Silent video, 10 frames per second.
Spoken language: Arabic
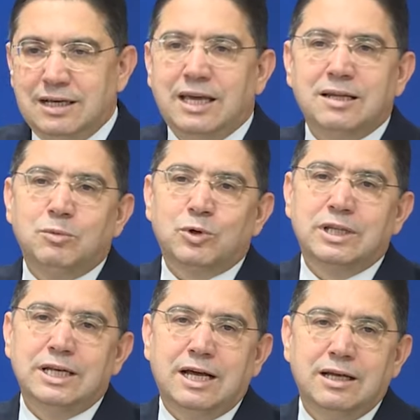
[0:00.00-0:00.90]
غير
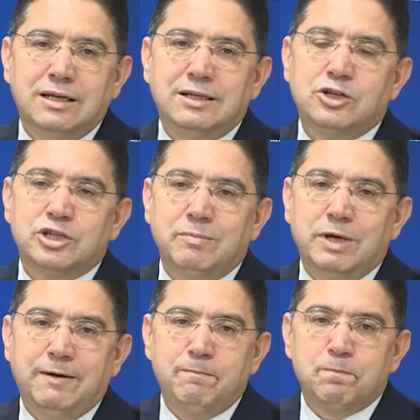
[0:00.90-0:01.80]
مرضيه
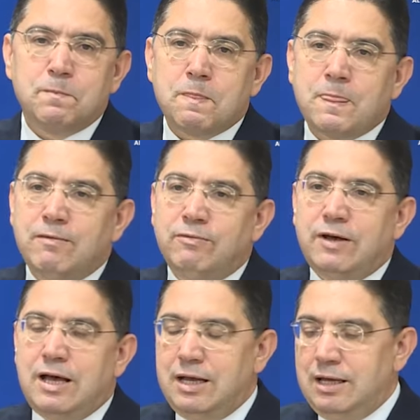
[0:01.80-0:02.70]
للجميع
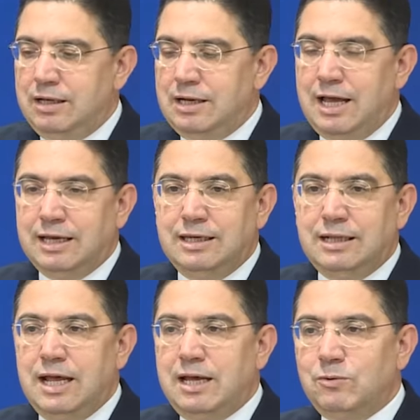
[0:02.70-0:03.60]

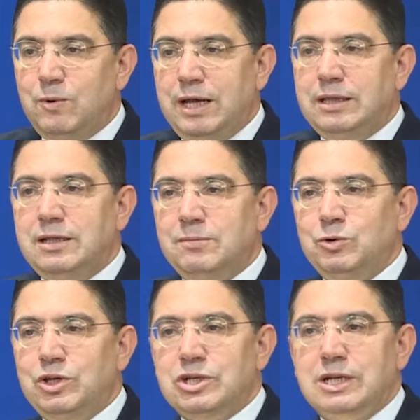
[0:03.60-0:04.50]
فالاكيد الان هو هذا
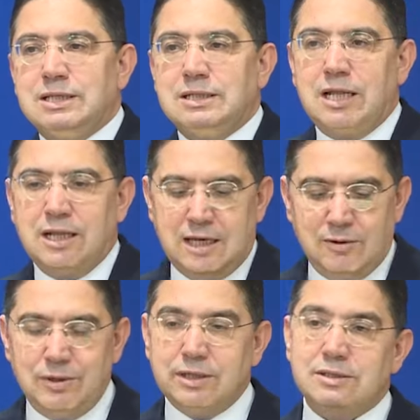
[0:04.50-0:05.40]
النموذج اللي خصنا
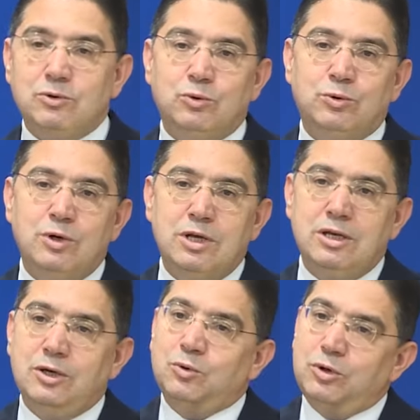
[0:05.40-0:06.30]
نلقاوه خصو
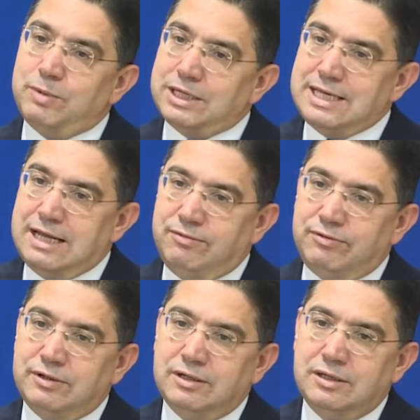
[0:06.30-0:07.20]
يكون
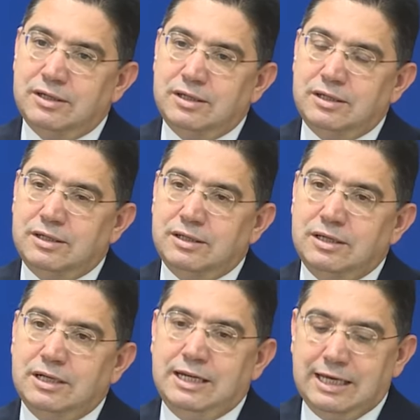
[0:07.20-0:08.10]
مختلف
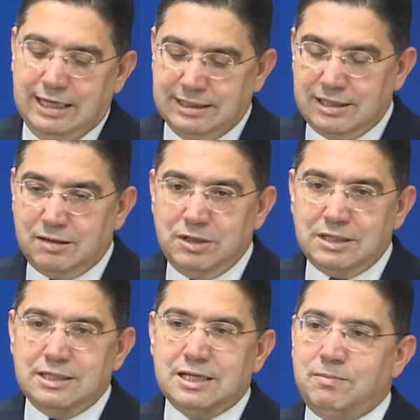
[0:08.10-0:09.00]
اللي كيحترم
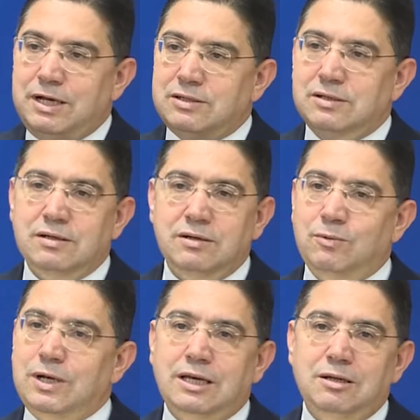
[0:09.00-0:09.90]
الالتزامات
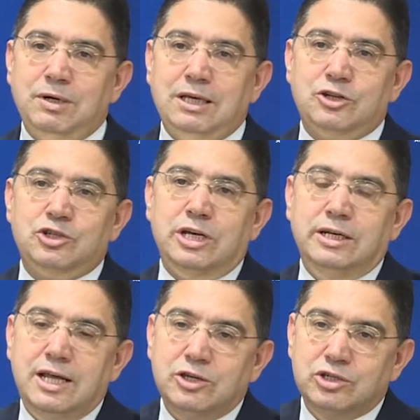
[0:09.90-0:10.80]
ولكن ما
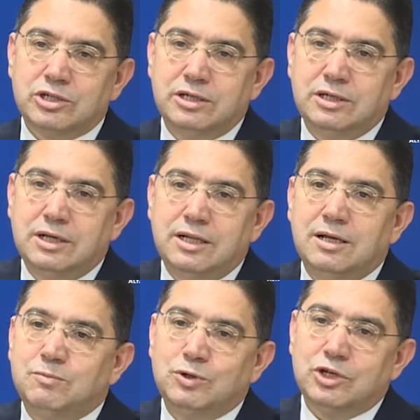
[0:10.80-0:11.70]
كيرجعناش
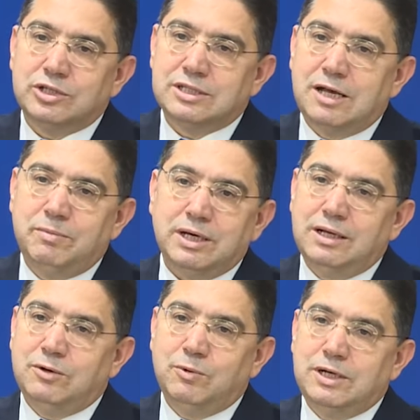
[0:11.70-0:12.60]
النموذج السابق
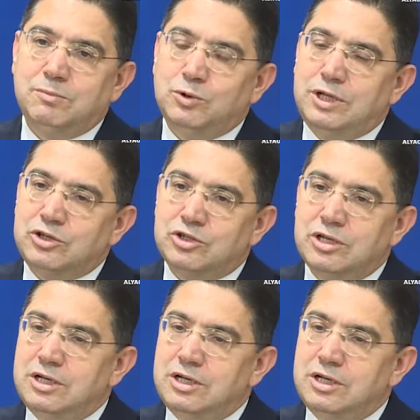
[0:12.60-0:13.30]
اللي هو نموذج